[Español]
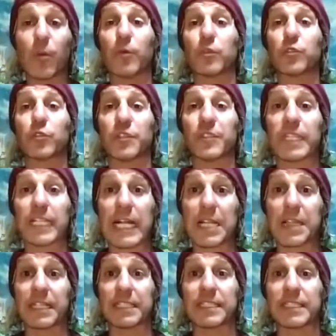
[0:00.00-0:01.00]
a un montón de
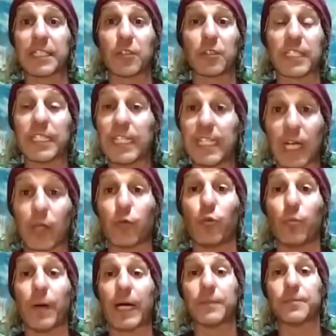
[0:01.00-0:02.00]
razas que no tienen la
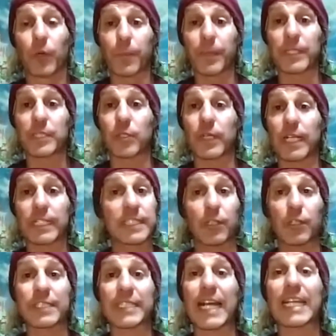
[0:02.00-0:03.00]
culpa, por personas que
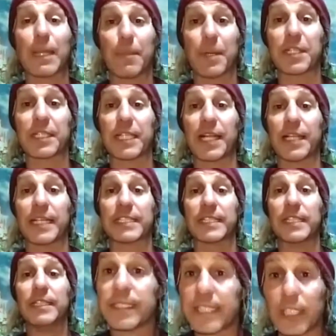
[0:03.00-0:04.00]
no están
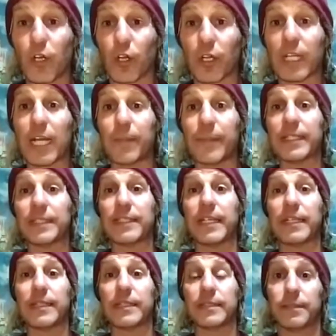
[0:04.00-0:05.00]
capacitadas
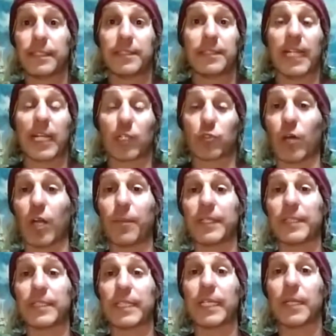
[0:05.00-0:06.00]
psicológicamente ni
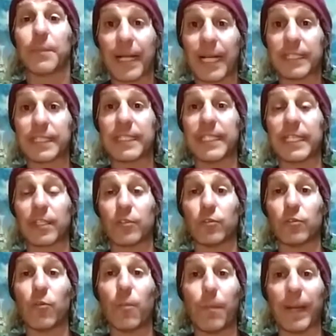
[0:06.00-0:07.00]
intelectualmente para tener
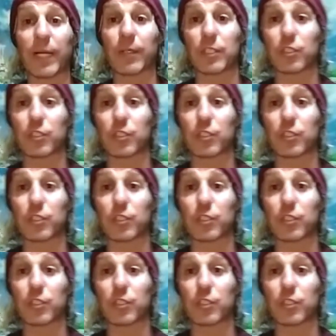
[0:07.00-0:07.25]
un perro